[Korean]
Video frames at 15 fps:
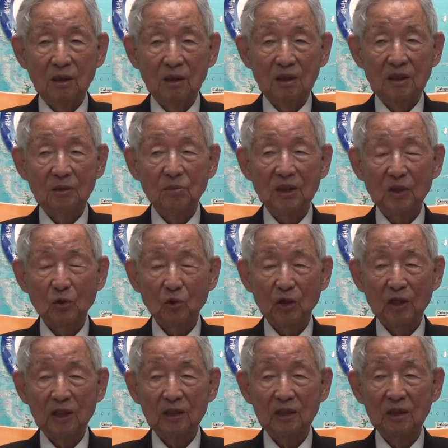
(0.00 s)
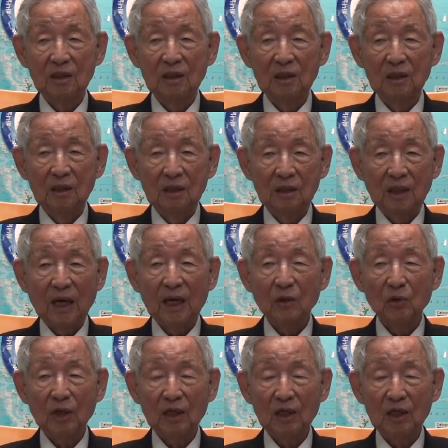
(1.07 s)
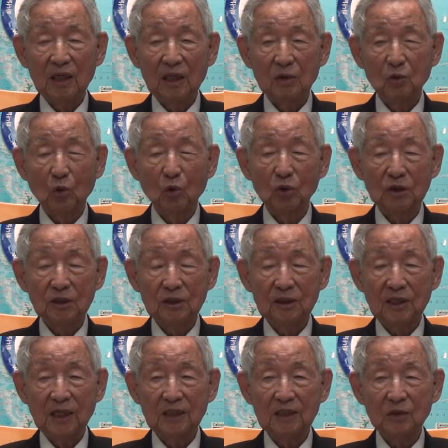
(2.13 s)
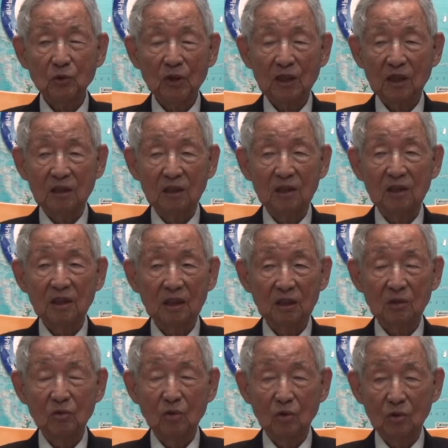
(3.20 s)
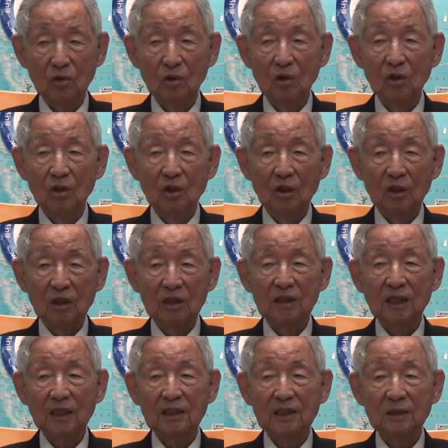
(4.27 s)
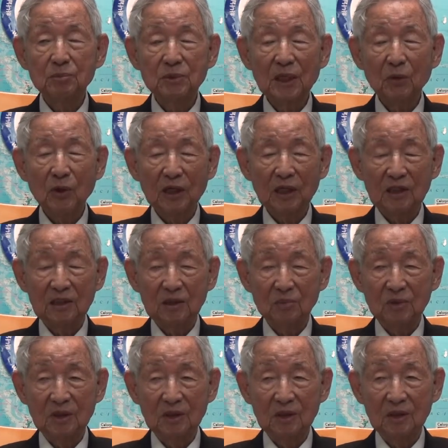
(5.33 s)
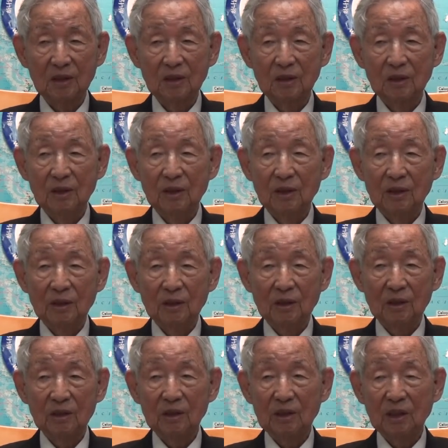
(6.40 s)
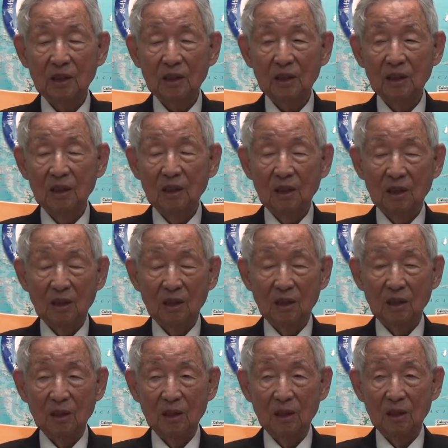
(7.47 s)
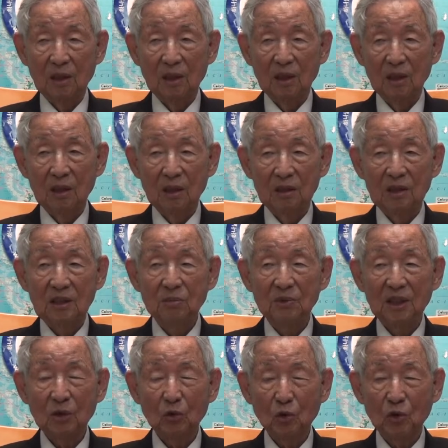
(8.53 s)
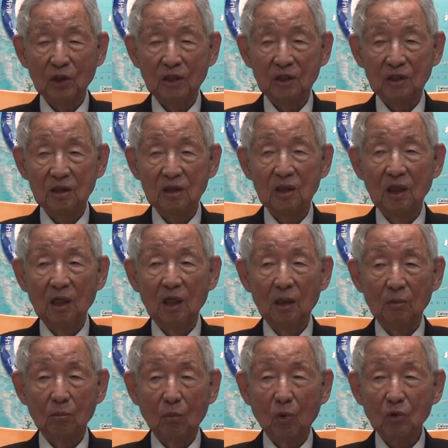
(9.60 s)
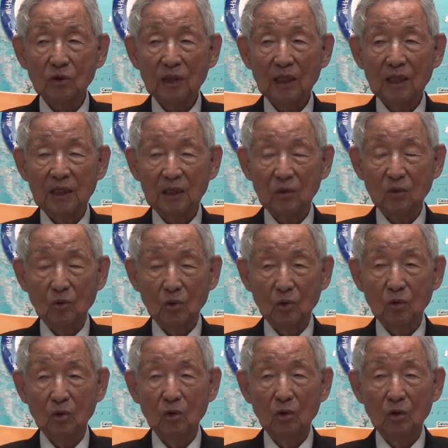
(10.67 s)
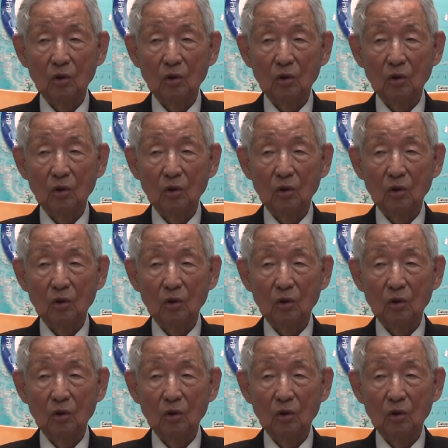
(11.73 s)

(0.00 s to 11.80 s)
침례교회는 어, 당회라 조직, 재직회라 그런 게 없고 그냥 집사회가 있습니다. 그러니까 침례교회는 어, 목사가 있고